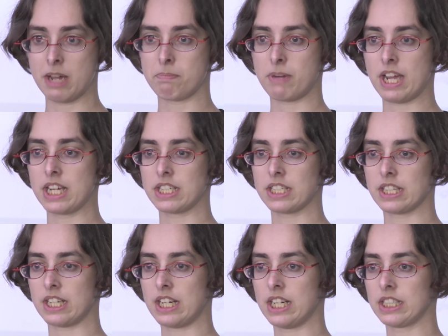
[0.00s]

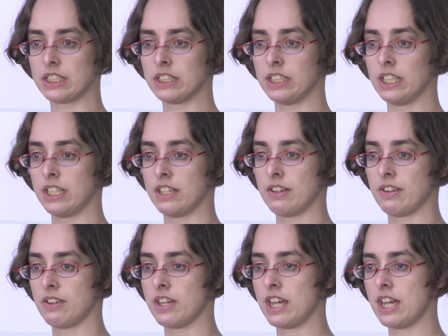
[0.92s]
beitragen.
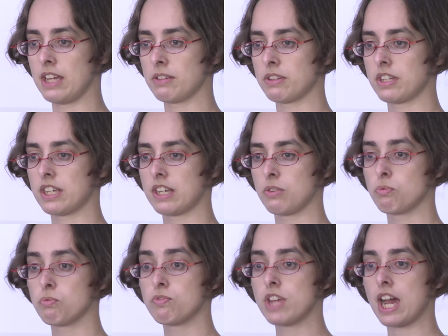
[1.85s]

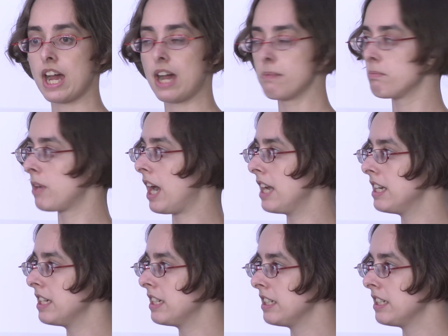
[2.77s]
Wir haben alle